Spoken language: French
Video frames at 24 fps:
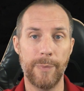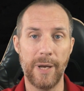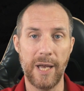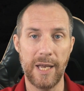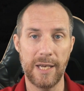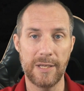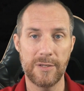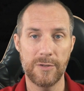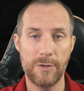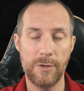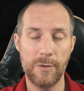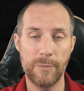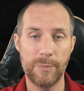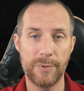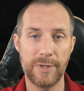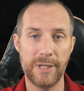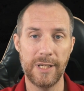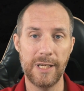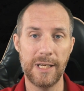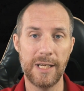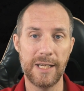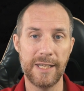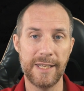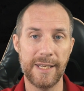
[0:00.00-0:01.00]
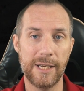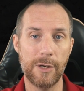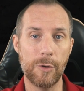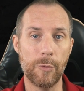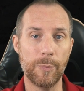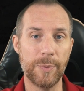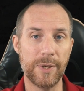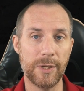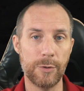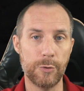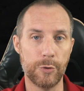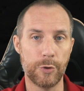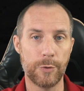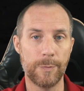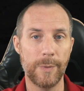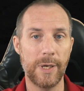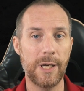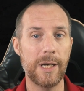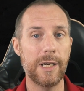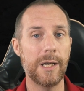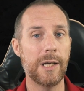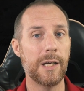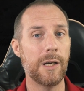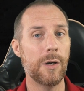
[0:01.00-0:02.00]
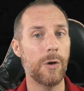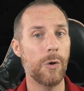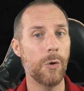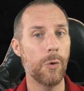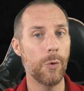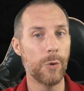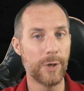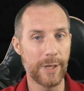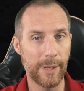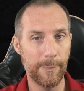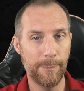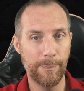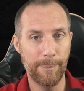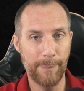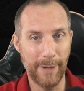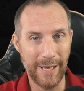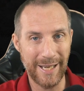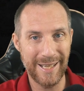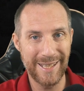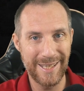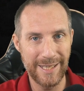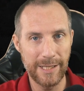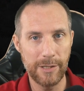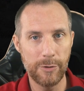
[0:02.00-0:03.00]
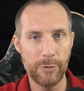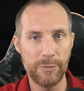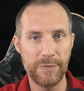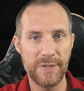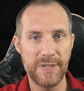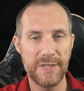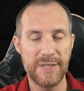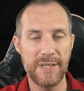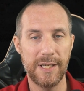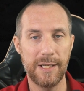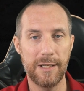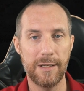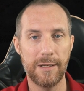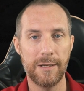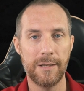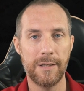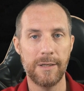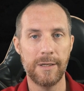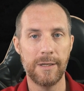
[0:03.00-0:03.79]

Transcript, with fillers: par exemple, il n'y a au pied du chemin aucun parking officiel.